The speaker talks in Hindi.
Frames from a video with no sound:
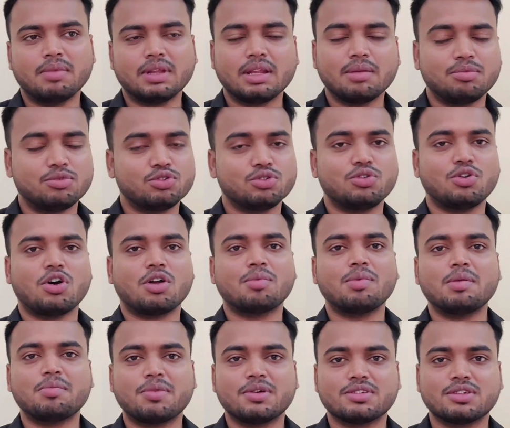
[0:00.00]
मतलब जो
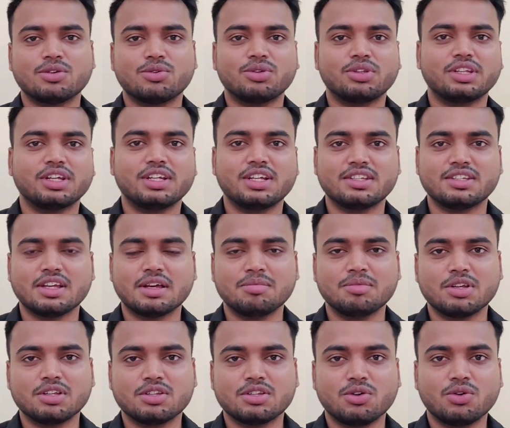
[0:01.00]
नॉर्मल पर्सन होते हैं जैसे
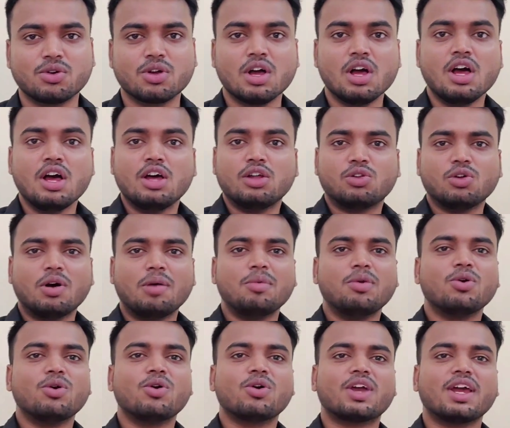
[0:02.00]
हम जैसे लोग तो
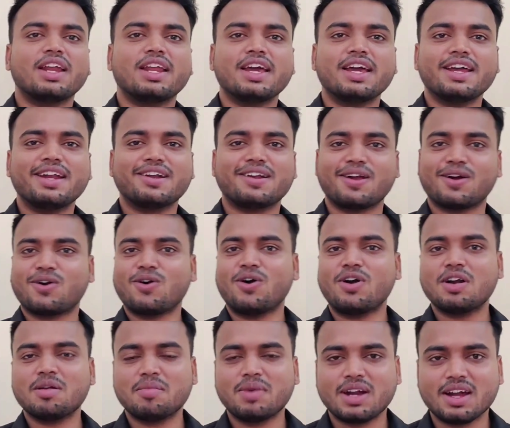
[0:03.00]
हम लोगों के लिए
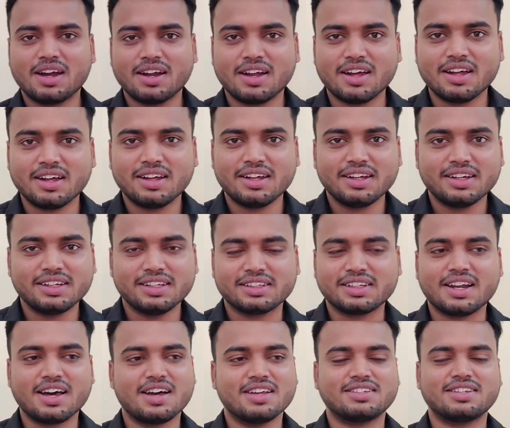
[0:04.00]
रिकॉर्ड बनाना
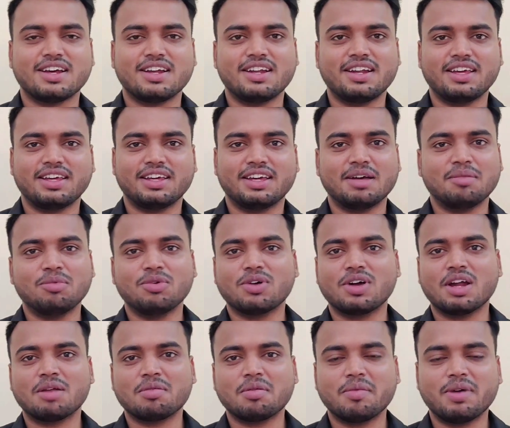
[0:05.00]
इतना आसान नहीं है हम
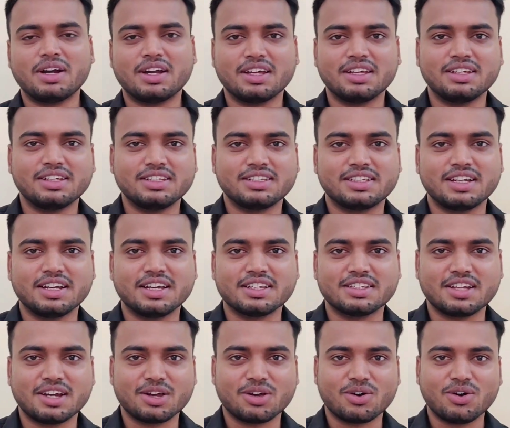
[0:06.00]
लोग घर पे बैठे इस
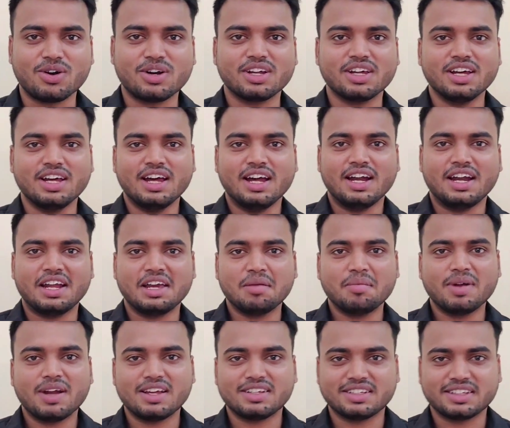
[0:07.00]
तरीके से रिकॉर्ड
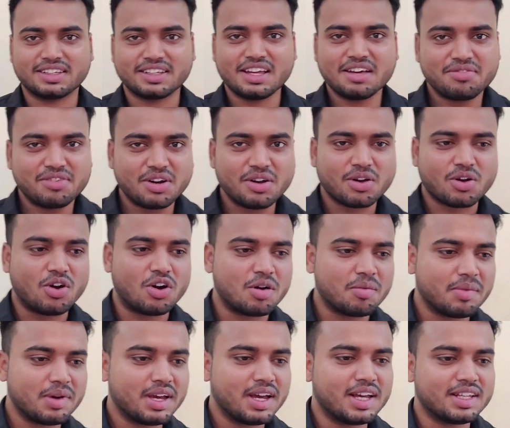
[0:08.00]
नहीं बना सकते या फिर
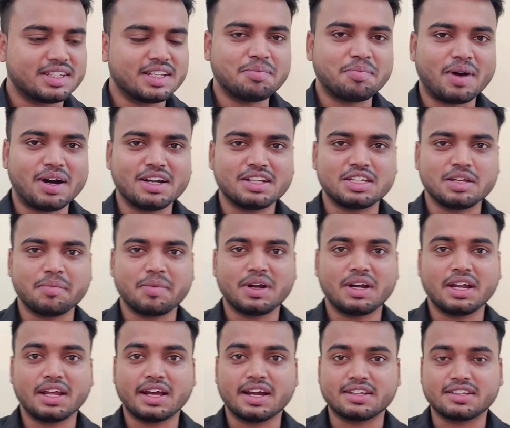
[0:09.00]
रिकॉर्ड में ऐसे
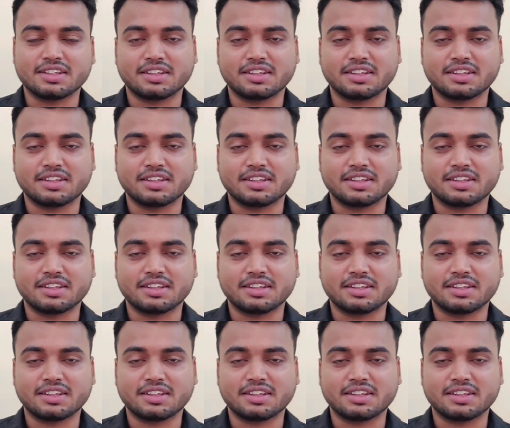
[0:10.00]
पार्टिसिपेट नहीं